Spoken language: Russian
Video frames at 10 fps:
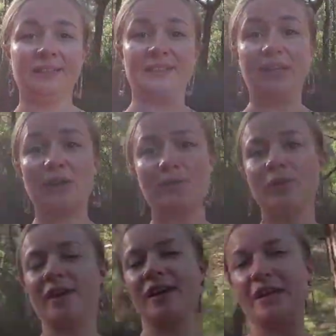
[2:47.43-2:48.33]

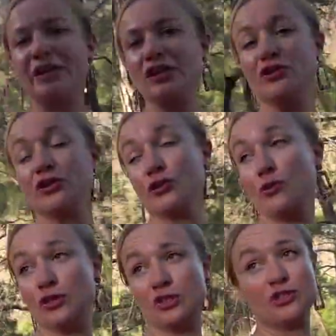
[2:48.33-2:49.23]
Дорога, конечно же,
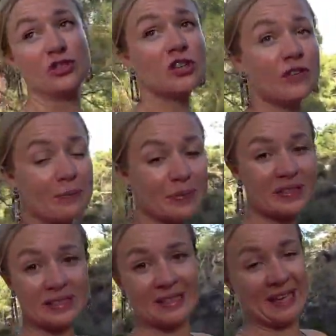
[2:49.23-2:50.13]
очень
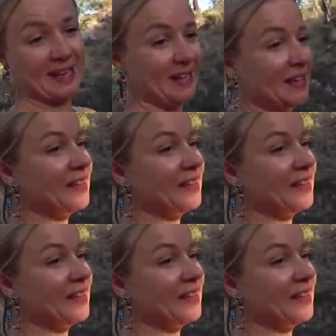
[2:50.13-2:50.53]
живописная,